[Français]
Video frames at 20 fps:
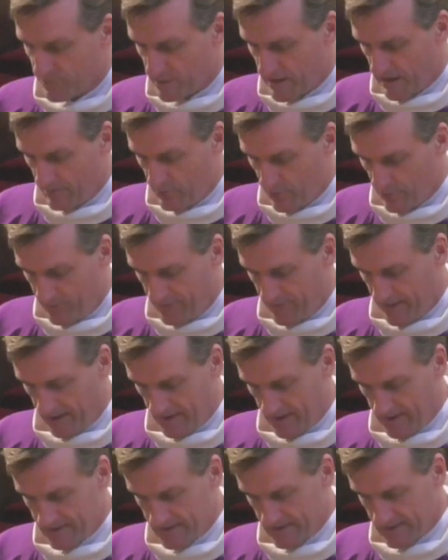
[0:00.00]
Il faut quand même le
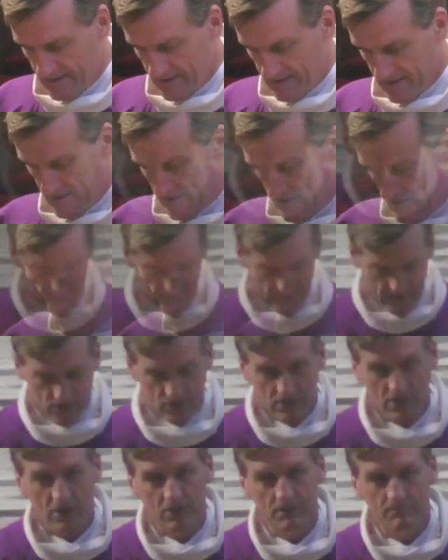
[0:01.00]
faire.
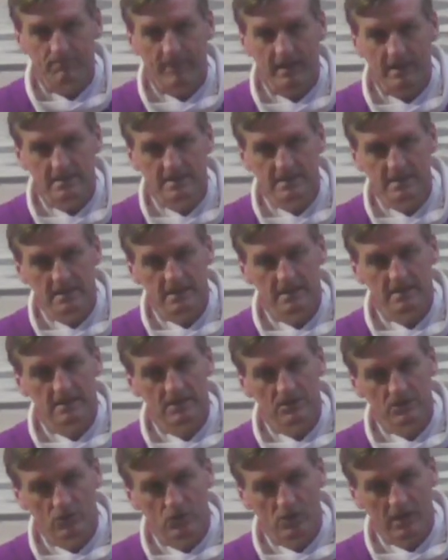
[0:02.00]
Une grande partie
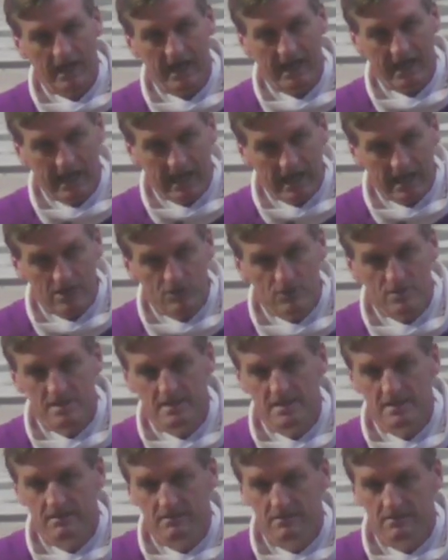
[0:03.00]
de la
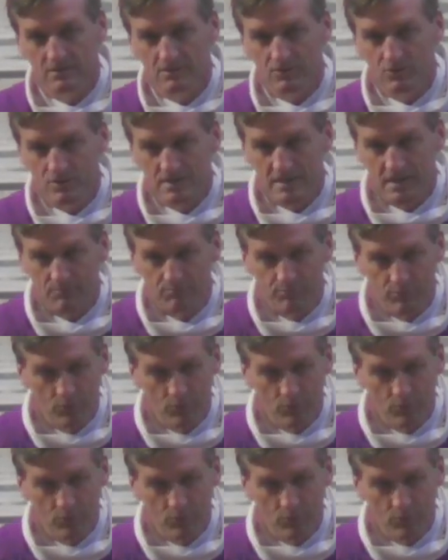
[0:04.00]
réussite de cette